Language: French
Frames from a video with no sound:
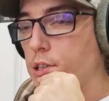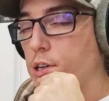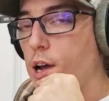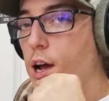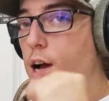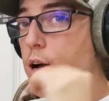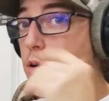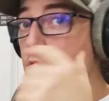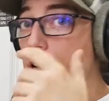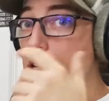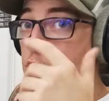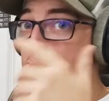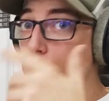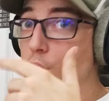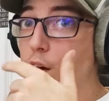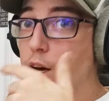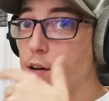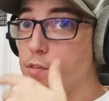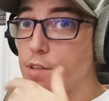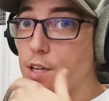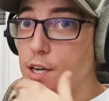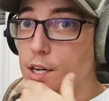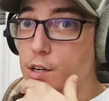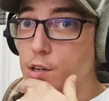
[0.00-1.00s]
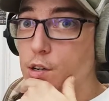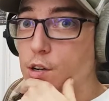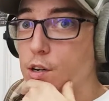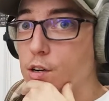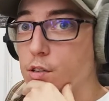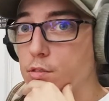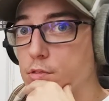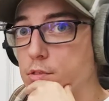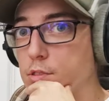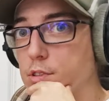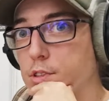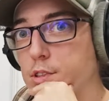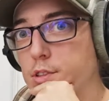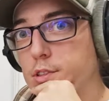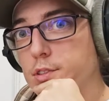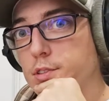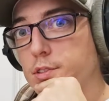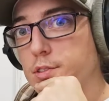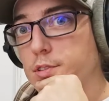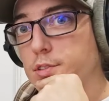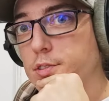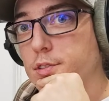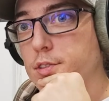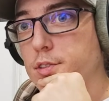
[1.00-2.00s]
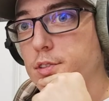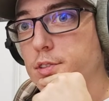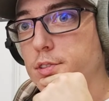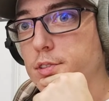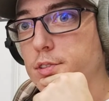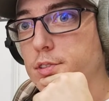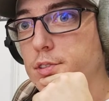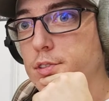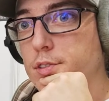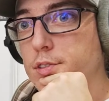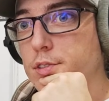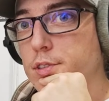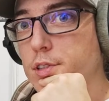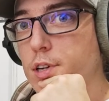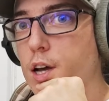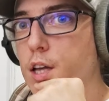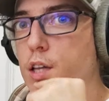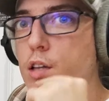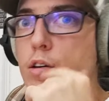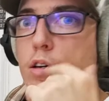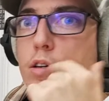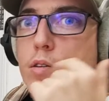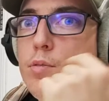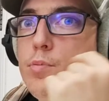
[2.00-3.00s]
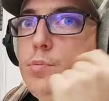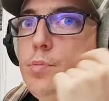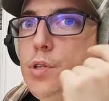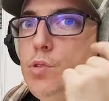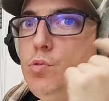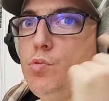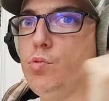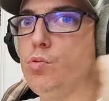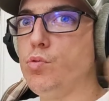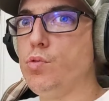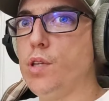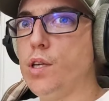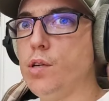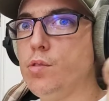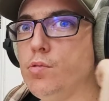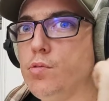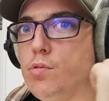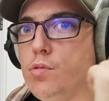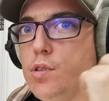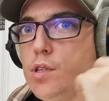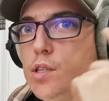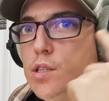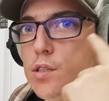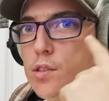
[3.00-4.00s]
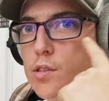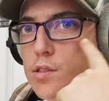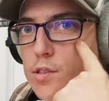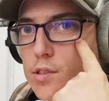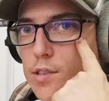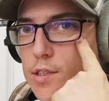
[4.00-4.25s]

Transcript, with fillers: Ah ouais, je suis grave d'accord ou euh, ah non, pas du tout, t'es con quoi.